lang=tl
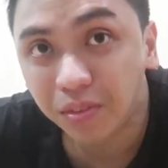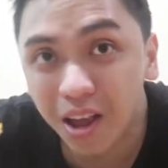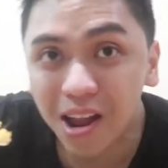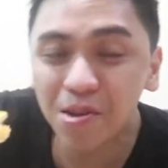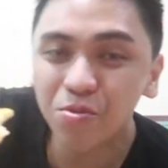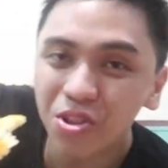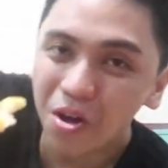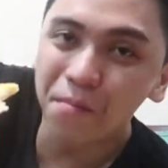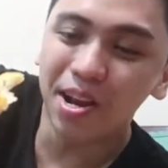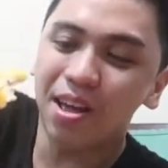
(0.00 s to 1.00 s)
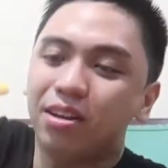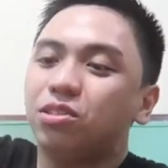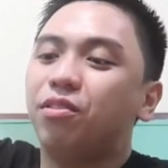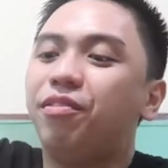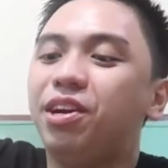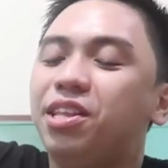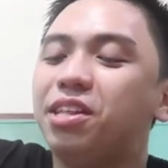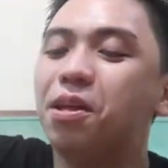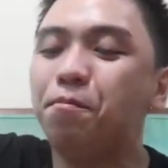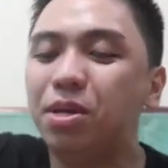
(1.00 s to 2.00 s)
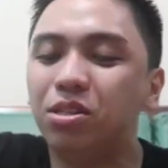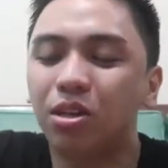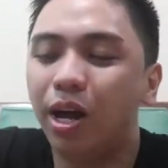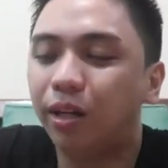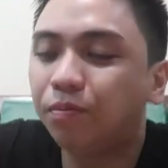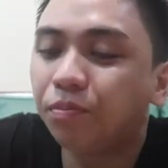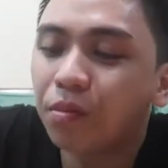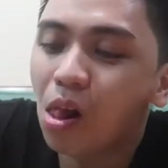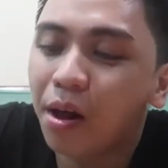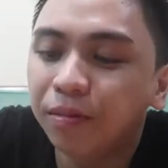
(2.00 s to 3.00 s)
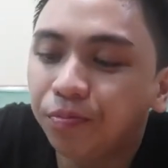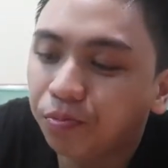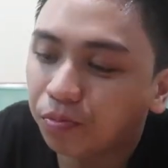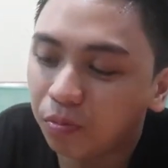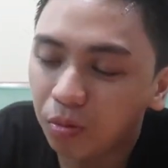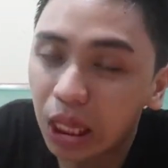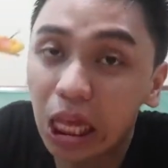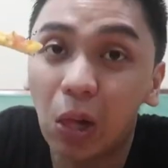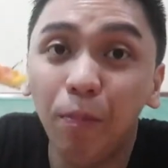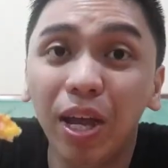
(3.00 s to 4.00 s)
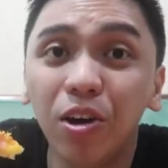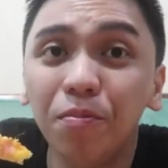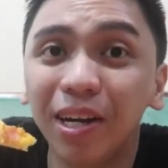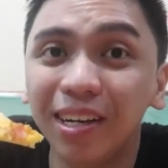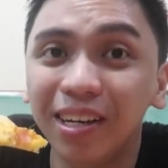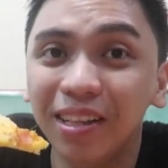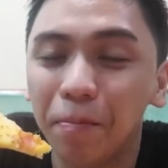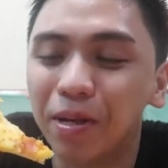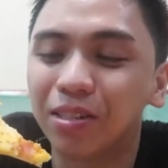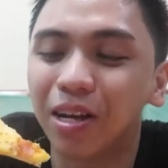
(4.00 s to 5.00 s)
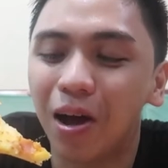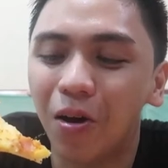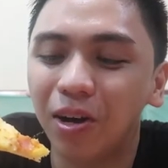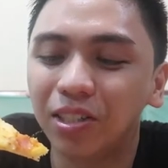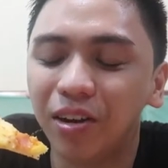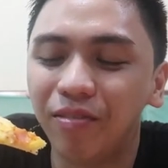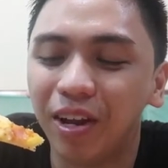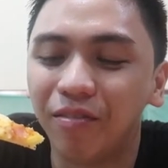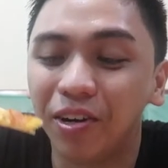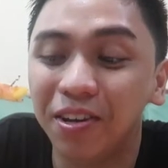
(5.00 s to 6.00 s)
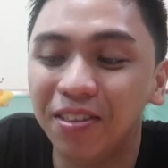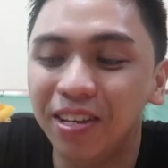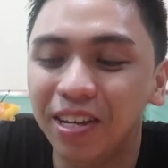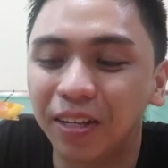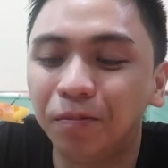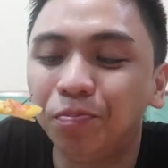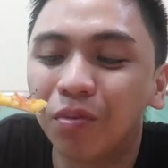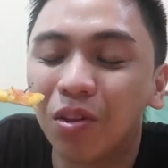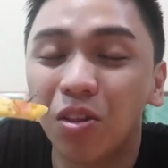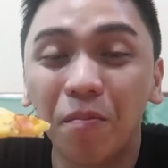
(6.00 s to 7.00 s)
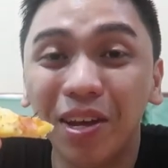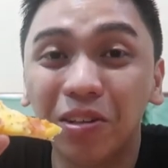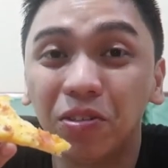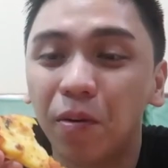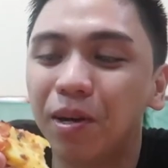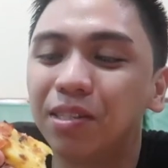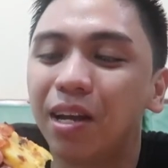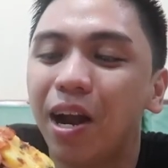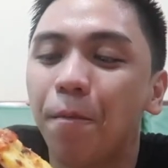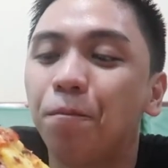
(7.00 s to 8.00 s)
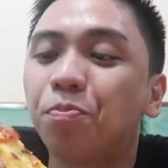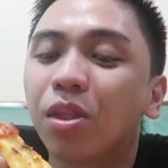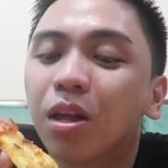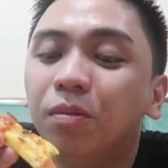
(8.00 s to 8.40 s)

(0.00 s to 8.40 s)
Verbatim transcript: nakalimutan ko pala. So verdict ng Pizza Hut. Bacon margarita pizza, okay siyang flavor, unique. Yung tomato sobrang sarap